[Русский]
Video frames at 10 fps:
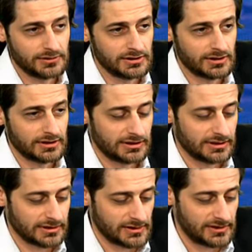удивительные
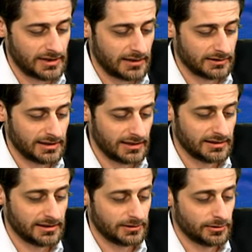для нас
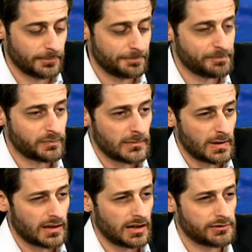данные, но
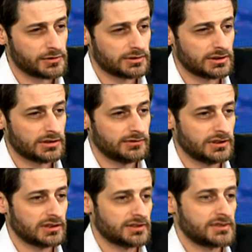как все-таки
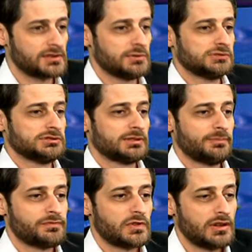вы, как
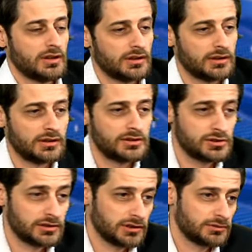социолог, а,
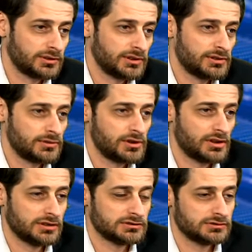человек, который
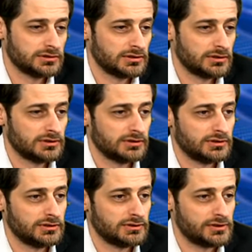изучал
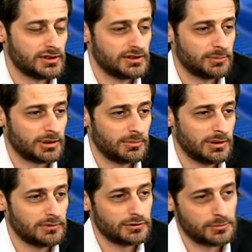э, э, все эти
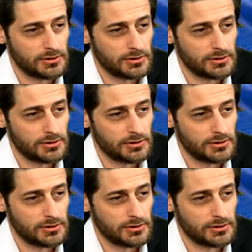проблемы, в